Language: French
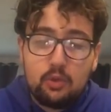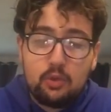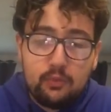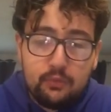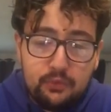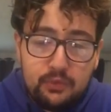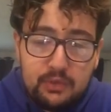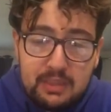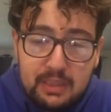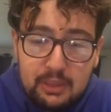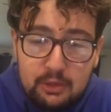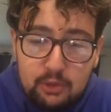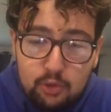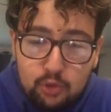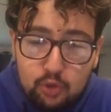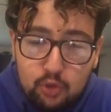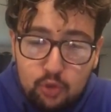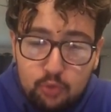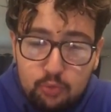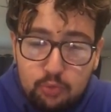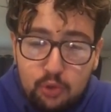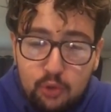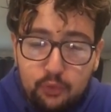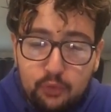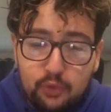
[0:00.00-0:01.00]
finale de
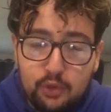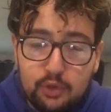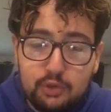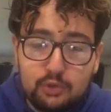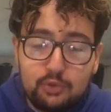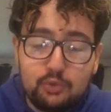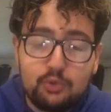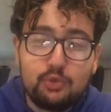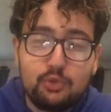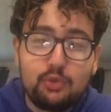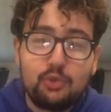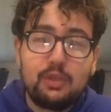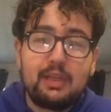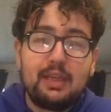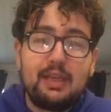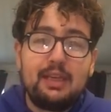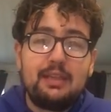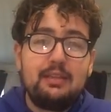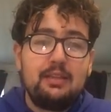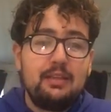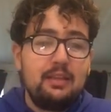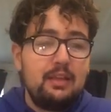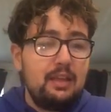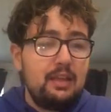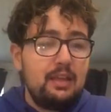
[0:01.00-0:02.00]
Coupe de France contre
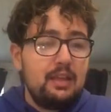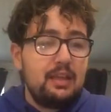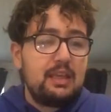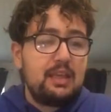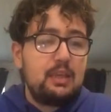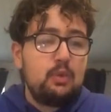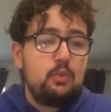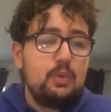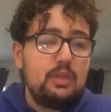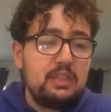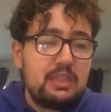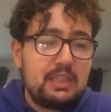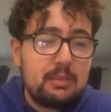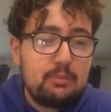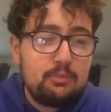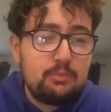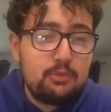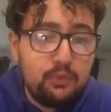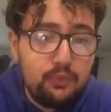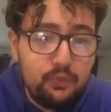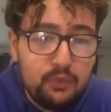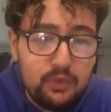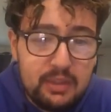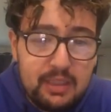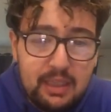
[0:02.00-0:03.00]
Rennes et huitième
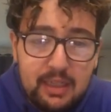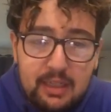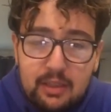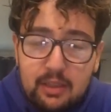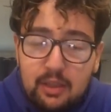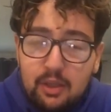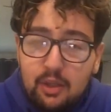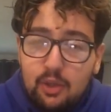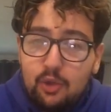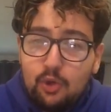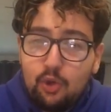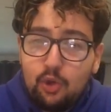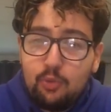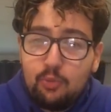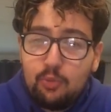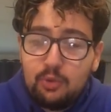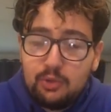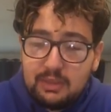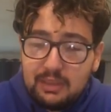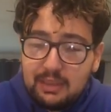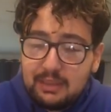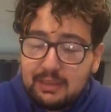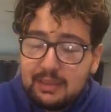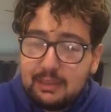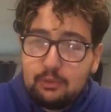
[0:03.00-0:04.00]
de finale
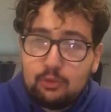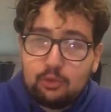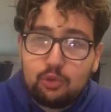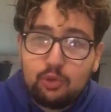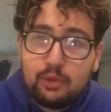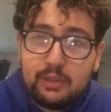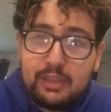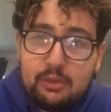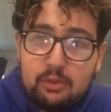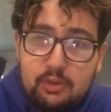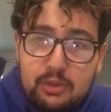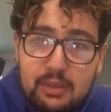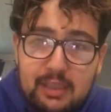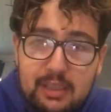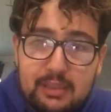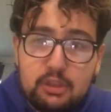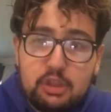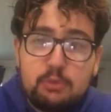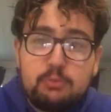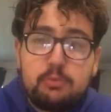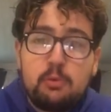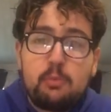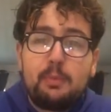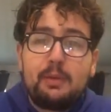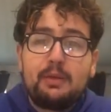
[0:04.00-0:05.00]
remontada contre les 15
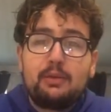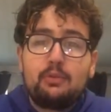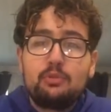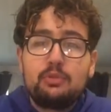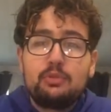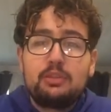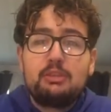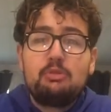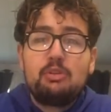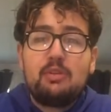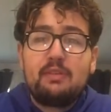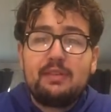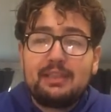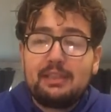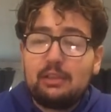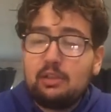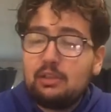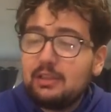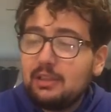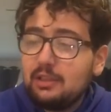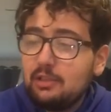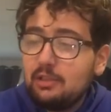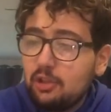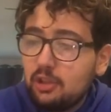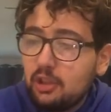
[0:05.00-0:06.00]
Tu peux pas continuer avec un
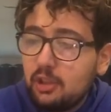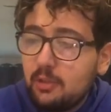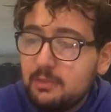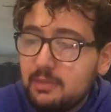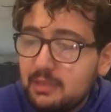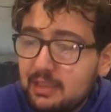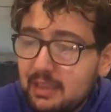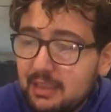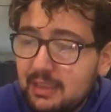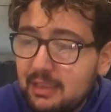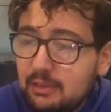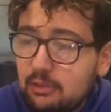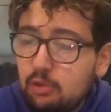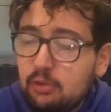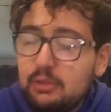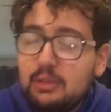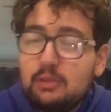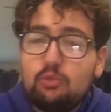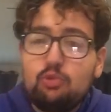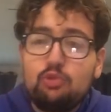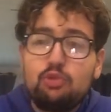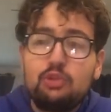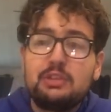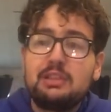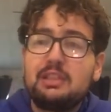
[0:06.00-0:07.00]
entraîneur comme ça qui te dit
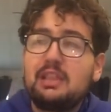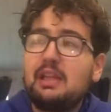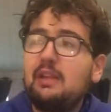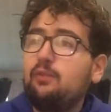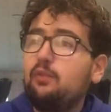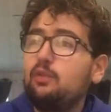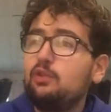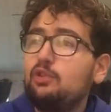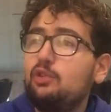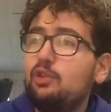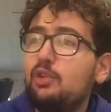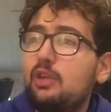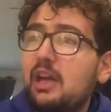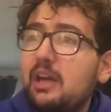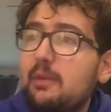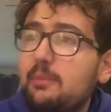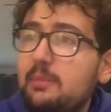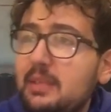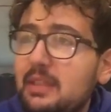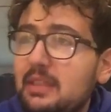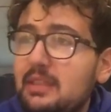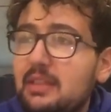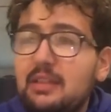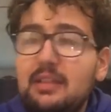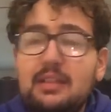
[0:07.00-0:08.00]
toujours c'est la faute de
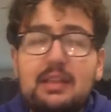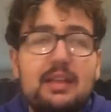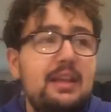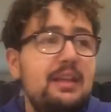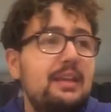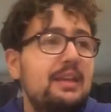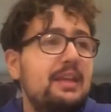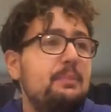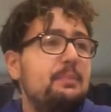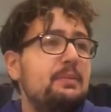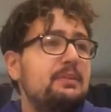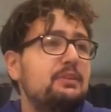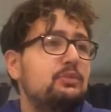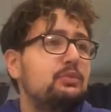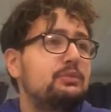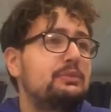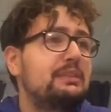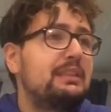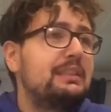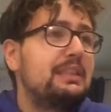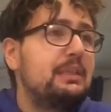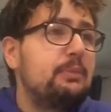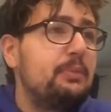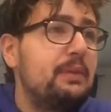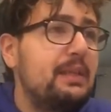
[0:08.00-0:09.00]
l'arbitre et parce qu'on a des